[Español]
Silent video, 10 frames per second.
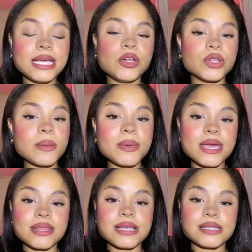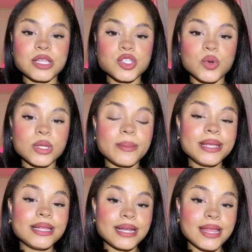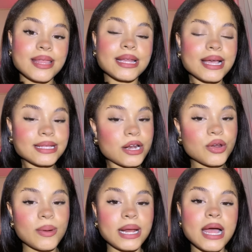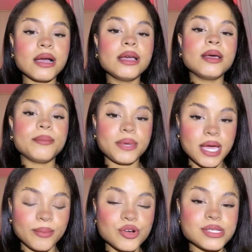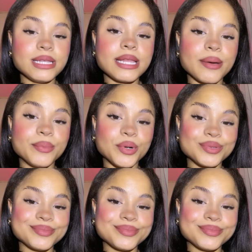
y no te pierdas de absolutamente nada de la telenovela Mi amor sin tiempo.